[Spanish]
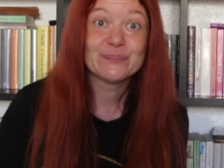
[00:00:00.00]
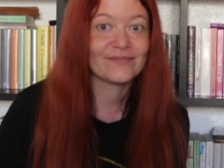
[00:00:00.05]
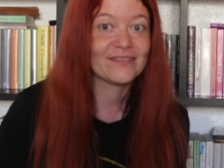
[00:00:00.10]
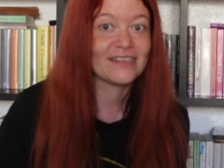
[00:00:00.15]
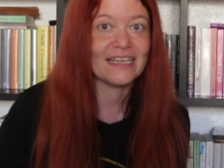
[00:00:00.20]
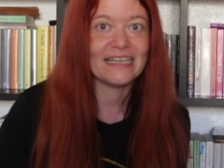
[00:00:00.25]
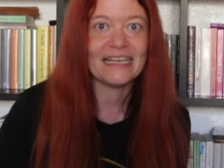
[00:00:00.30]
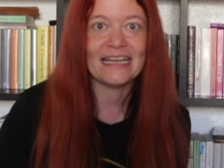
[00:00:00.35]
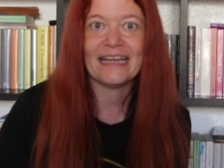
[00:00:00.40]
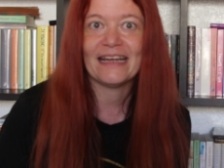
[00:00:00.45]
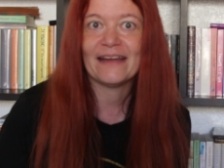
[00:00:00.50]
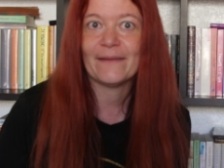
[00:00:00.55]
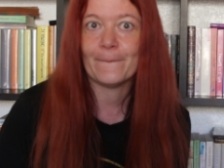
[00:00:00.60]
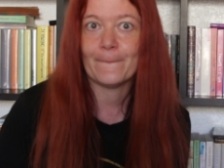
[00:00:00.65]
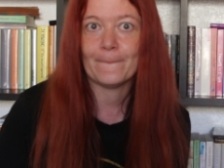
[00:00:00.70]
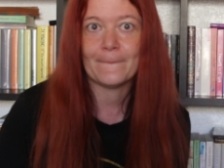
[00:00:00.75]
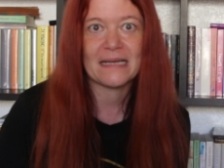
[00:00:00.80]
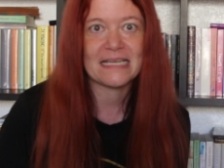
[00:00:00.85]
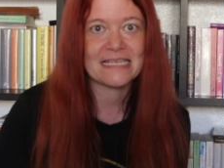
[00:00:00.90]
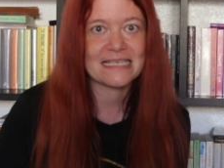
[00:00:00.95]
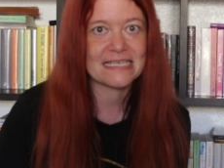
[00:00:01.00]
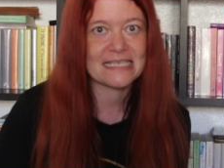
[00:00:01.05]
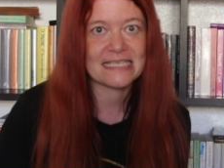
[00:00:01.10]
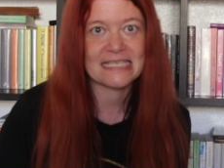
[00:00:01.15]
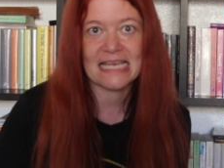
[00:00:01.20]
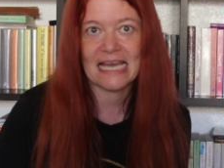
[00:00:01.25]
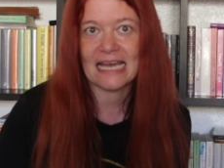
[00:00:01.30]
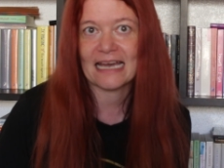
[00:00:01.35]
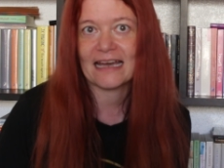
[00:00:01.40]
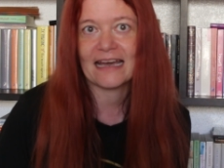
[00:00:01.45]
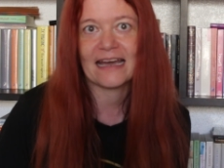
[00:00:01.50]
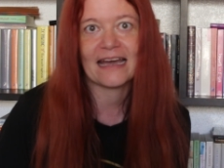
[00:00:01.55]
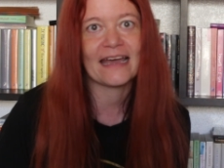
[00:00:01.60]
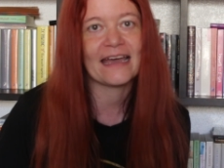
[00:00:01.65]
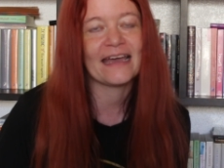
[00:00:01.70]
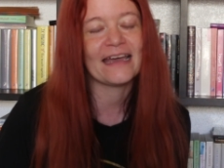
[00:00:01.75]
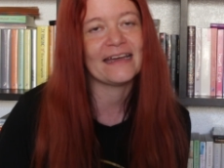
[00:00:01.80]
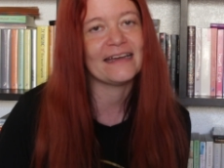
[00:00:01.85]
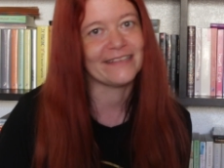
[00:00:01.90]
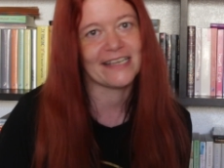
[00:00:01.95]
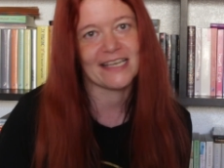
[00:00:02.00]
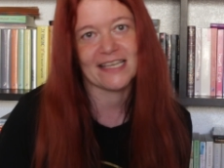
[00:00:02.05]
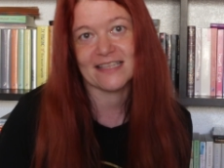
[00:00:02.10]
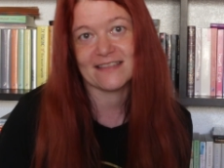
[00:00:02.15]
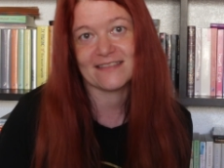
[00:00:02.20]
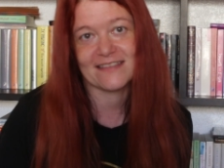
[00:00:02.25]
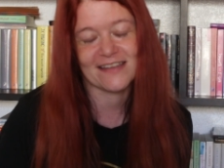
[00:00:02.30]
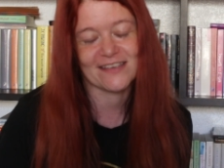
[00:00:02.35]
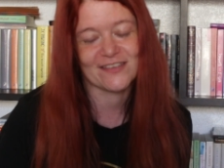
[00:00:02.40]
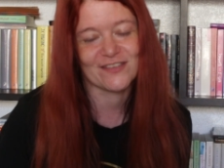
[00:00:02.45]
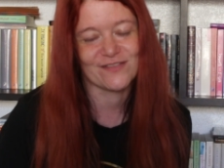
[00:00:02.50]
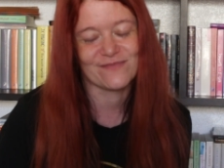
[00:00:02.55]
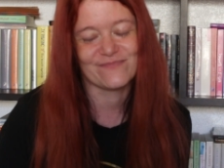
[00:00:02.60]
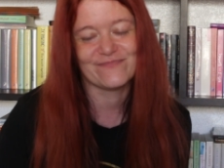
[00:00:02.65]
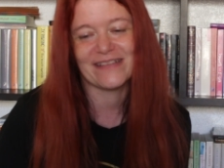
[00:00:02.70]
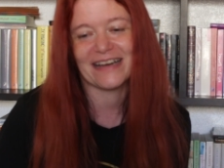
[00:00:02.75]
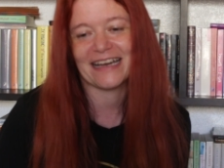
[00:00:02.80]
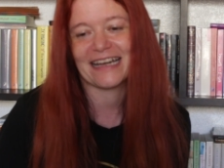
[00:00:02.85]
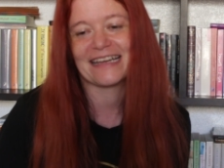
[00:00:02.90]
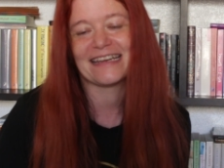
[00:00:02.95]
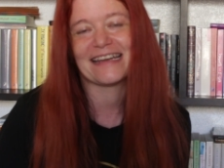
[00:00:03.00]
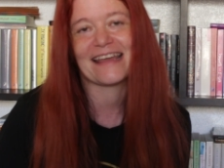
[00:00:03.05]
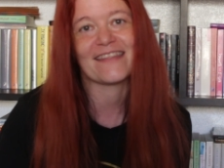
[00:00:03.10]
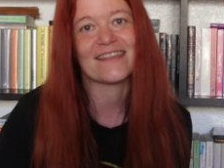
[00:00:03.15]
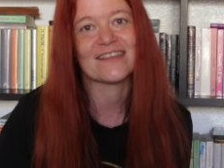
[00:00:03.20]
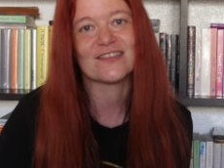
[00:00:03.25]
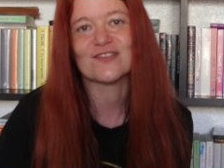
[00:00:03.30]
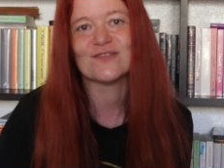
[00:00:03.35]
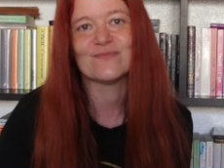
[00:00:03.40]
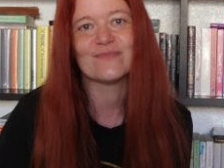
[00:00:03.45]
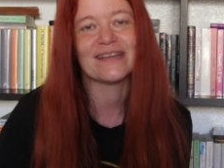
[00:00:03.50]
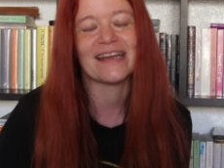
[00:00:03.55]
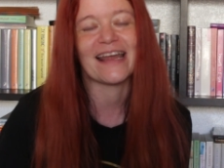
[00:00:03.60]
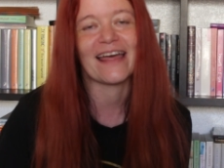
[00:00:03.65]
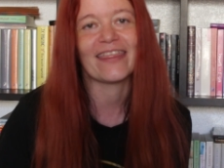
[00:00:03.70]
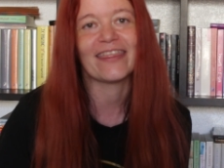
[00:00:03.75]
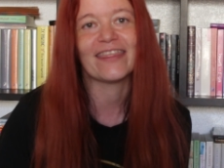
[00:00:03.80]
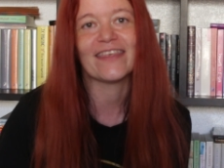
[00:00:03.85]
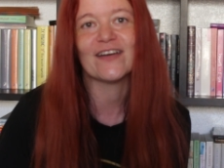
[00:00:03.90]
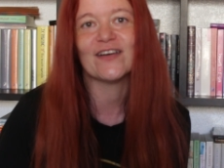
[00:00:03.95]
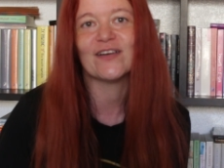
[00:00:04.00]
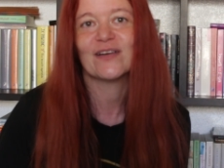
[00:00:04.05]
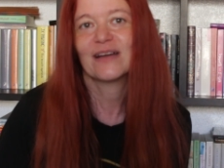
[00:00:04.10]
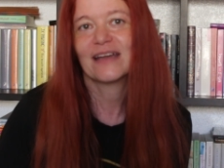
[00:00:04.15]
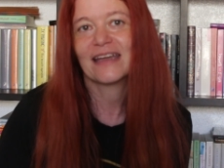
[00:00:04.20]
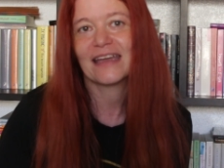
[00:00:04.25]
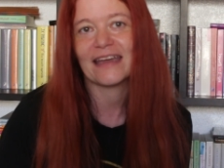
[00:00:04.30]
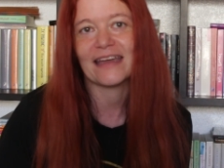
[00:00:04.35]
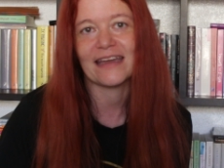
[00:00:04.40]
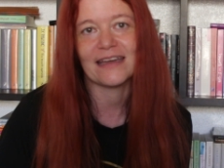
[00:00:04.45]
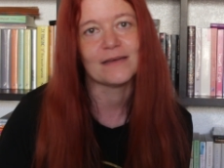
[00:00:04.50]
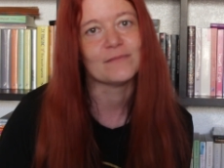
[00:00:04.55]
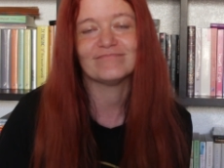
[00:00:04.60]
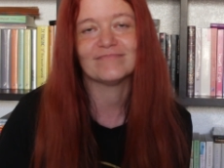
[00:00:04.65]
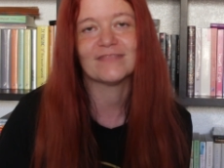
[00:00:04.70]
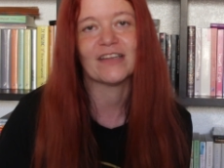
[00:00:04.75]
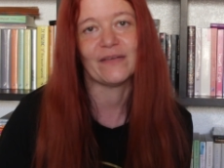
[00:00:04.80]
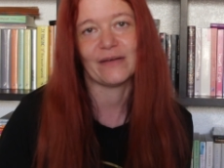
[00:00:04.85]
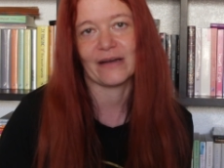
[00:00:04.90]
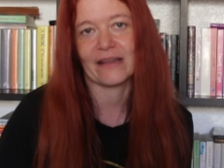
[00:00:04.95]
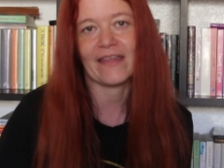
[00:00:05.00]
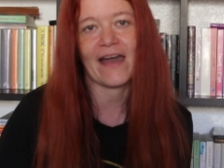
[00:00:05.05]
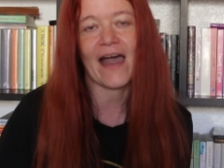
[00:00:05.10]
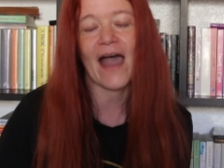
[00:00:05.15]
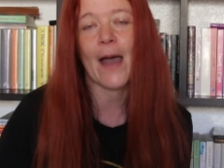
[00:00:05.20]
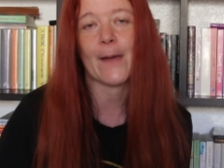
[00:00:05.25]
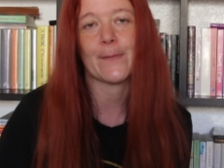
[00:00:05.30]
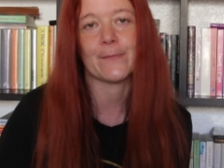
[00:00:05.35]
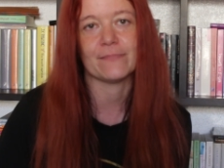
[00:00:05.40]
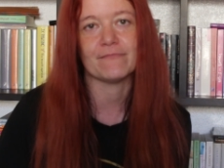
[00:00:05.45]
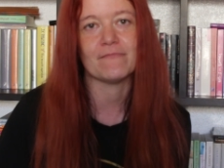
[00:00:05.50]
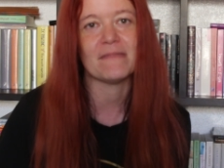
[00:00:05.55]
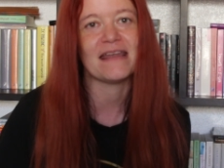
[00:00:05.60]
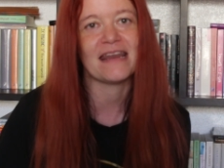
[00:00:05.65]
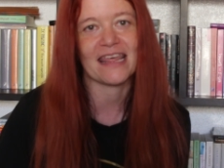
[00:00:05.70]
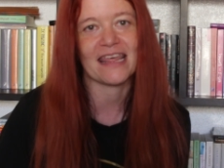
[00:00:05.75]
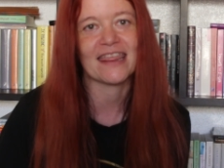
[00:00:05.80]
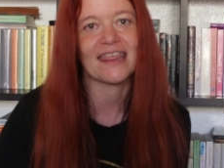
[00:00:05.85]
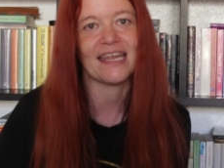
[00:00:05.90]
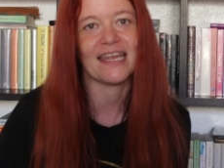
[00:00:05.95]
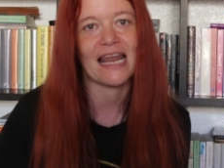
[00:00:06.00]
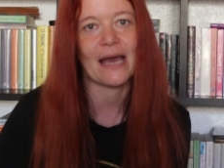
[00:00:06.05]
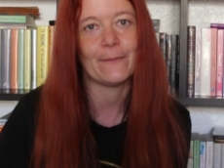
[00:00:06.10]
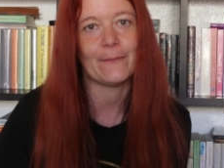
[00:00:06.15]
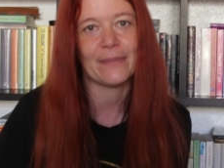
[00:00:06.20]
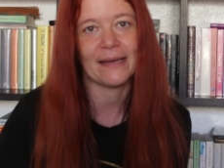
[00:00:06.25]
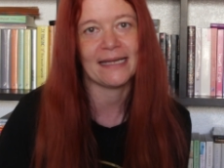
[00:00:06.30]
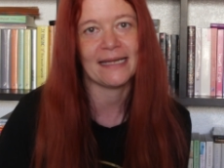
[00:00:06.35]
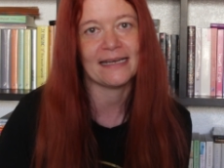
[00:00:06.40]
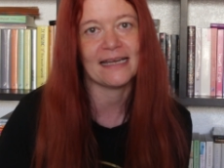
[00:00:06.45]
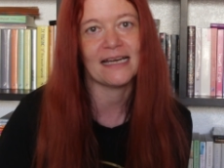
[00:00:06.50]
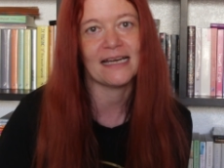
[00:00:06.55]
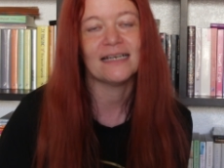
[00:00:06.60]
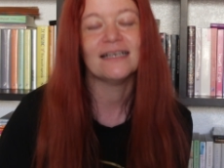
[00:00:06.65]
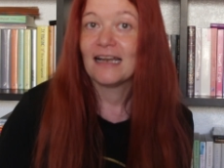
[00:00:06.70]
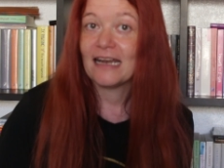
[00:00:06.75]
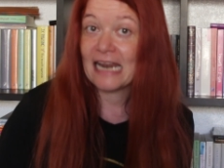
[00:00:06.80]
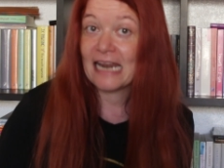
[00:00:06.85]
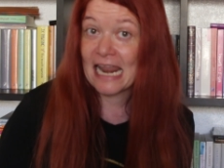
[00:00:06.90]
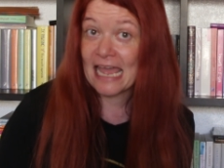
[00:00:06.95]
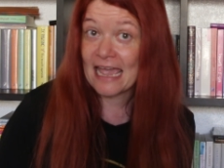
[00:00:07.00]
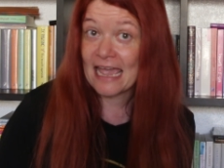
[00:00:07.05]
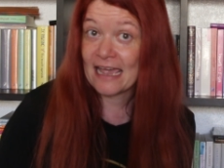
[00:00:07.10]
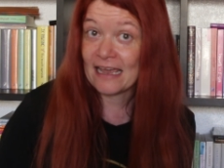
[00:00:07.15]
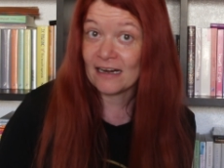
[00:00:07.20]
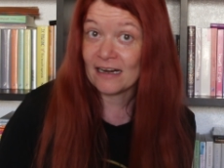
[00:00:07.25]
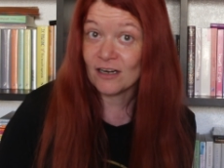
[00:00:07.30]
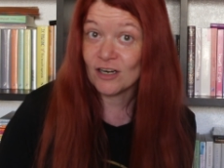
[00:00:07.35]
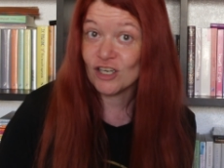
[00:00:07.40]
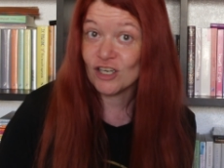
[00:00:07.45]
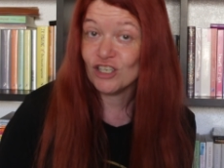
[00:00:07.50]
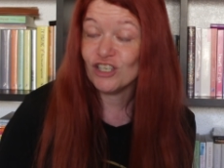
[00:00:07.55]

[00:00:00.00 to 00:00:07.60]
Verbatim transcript: tiene mensajes entre sus páginas de superación que de verdad merece la pena leerlo